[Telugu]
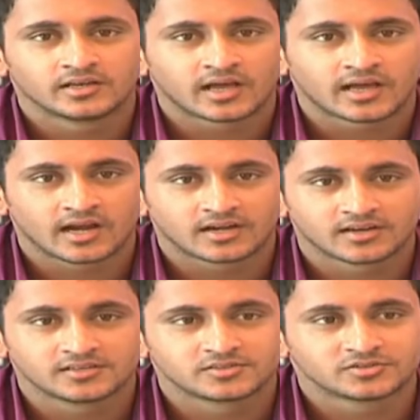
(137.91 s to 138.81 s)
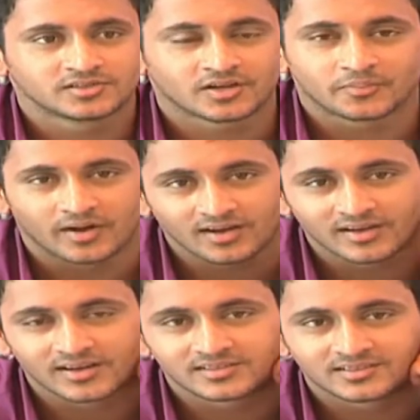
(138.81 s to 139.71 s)
నా క్యారెక్టరైజేషన్ వచ్చి నాకు బాగా
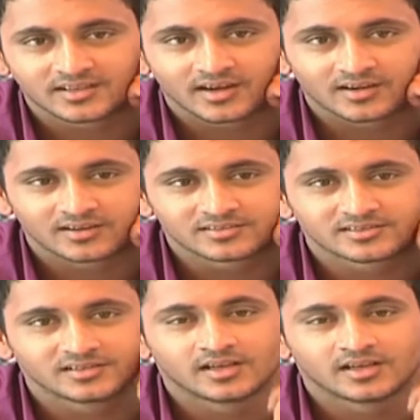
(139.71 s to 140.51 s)
నచ్చిన క్యారెక్టరైజేషన్